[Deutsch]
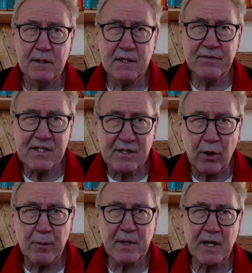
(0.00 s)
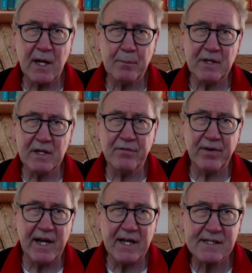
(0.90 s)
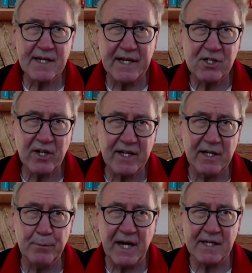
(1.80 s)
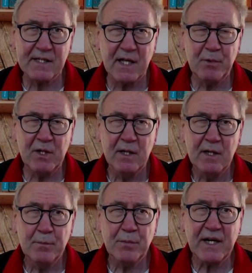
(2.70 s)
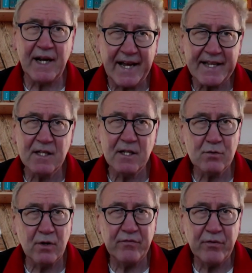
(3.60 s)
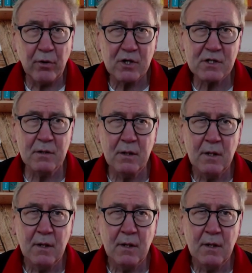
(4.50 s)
die es versäumt haben, ihre freiheitseinschränkenden Maßnahmen begleitend zu erforschen,